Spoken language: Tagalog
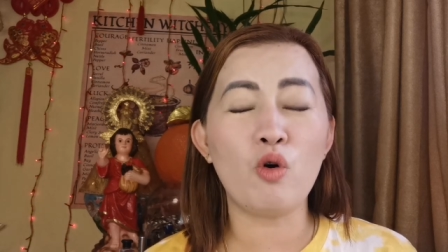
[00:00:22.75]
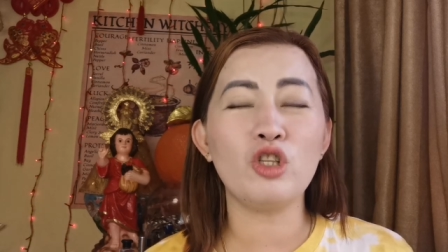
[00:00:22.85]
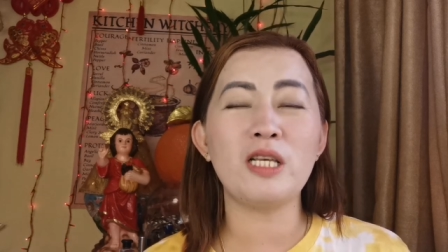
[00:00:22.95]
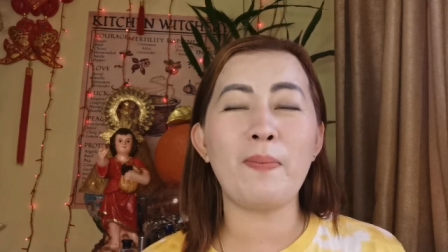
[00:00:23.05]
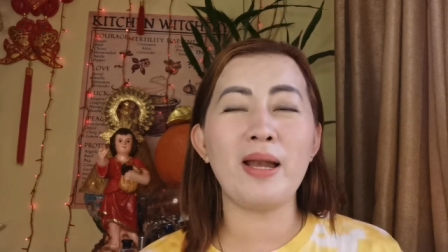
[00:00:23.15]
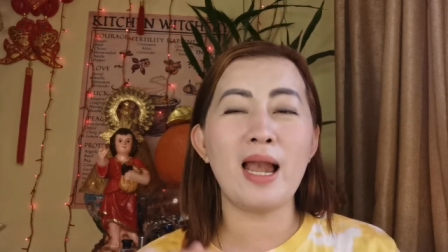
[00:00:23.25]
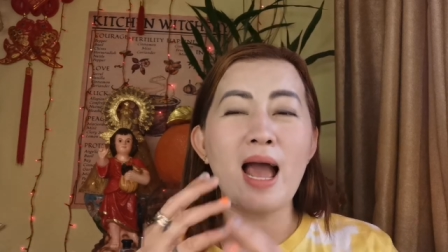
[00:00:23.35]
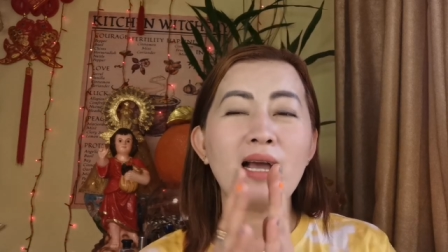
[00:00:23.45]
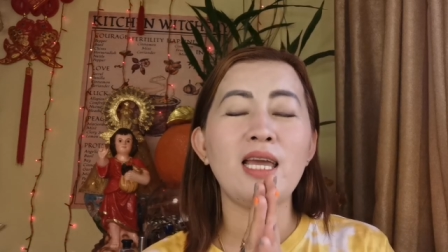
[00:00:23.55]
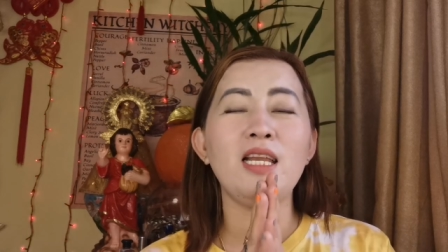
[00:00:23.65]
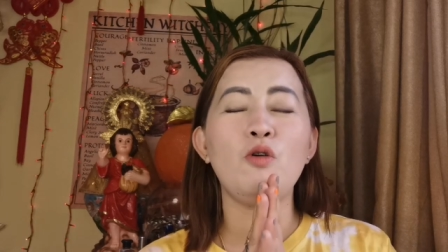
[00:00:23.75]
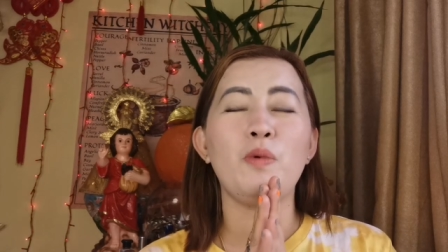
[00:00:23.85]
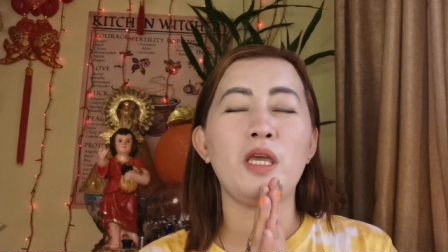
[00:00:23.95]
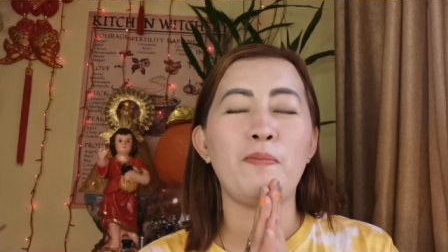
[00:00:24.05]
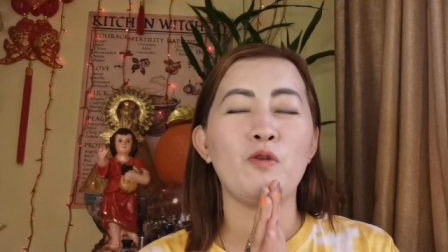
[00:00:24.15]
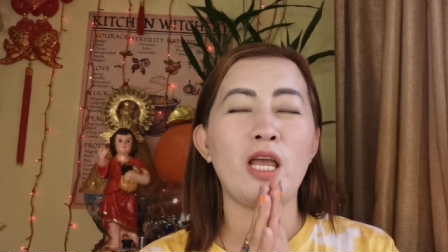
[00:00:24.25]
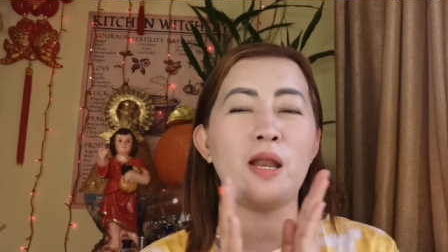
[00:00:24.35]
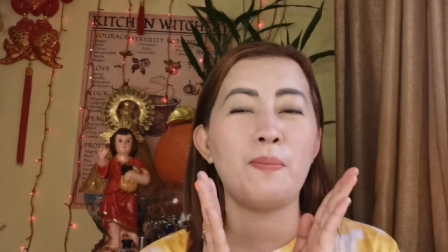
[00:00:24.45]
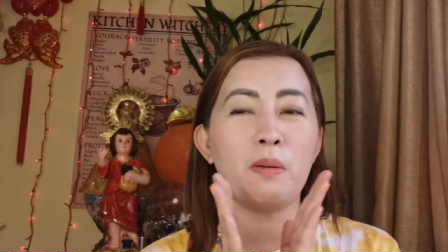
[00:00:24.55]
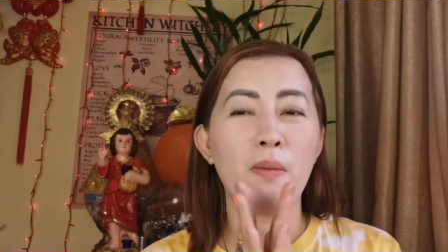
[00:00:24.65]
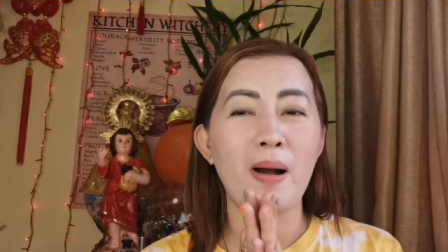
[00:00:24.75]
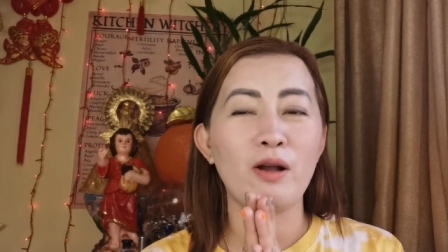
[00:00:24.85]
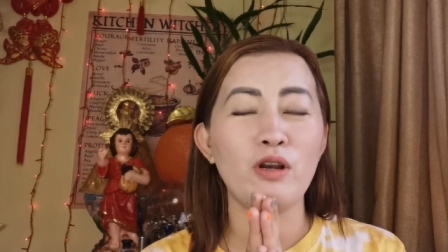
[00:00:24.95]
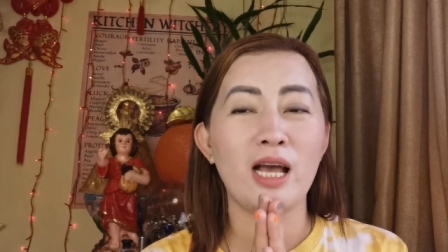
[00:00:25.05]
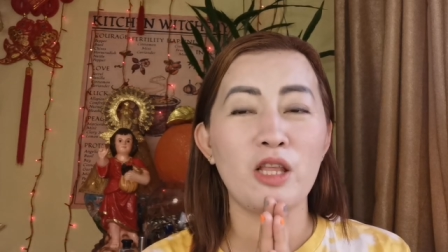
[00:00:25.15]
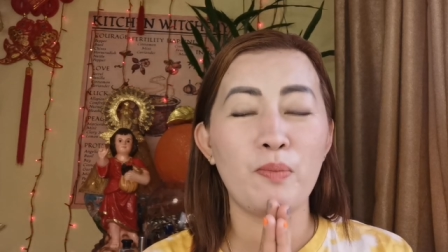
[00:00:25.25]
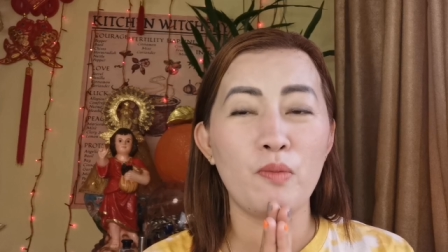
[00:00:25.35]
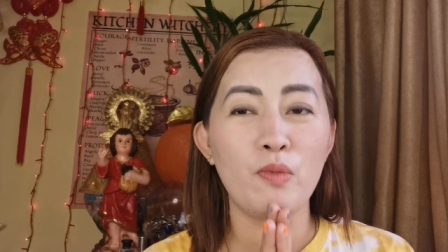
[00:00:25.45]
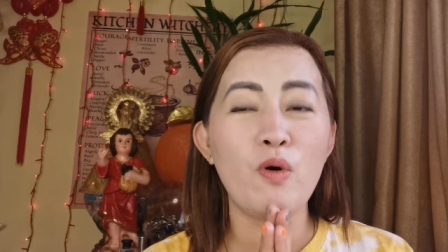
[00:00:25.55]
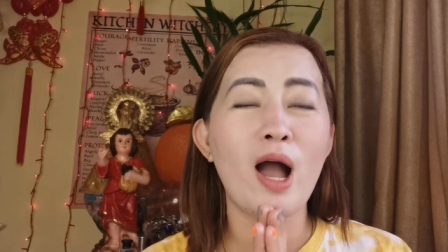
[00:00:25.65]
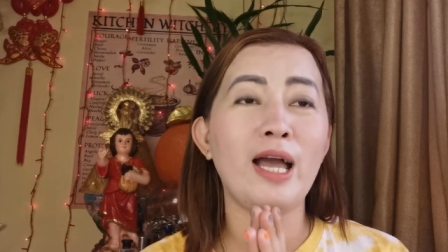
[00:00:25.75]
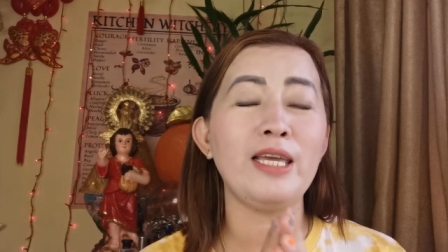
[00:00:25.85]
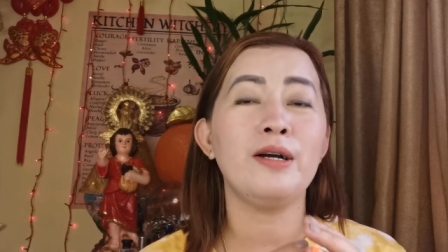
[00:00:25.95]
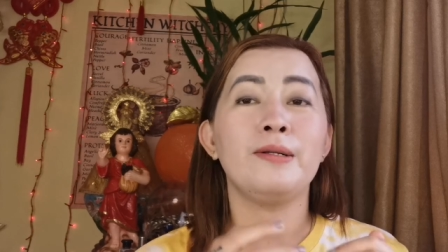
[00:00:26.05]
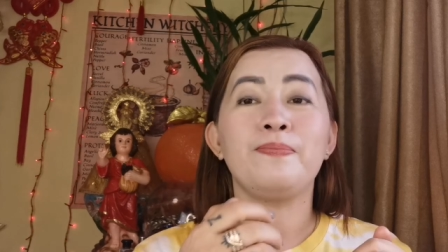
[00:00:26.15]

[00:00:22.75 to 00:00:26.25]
Bukod sa panalangin, humingi po tayo ng pagbabago na ating buhay,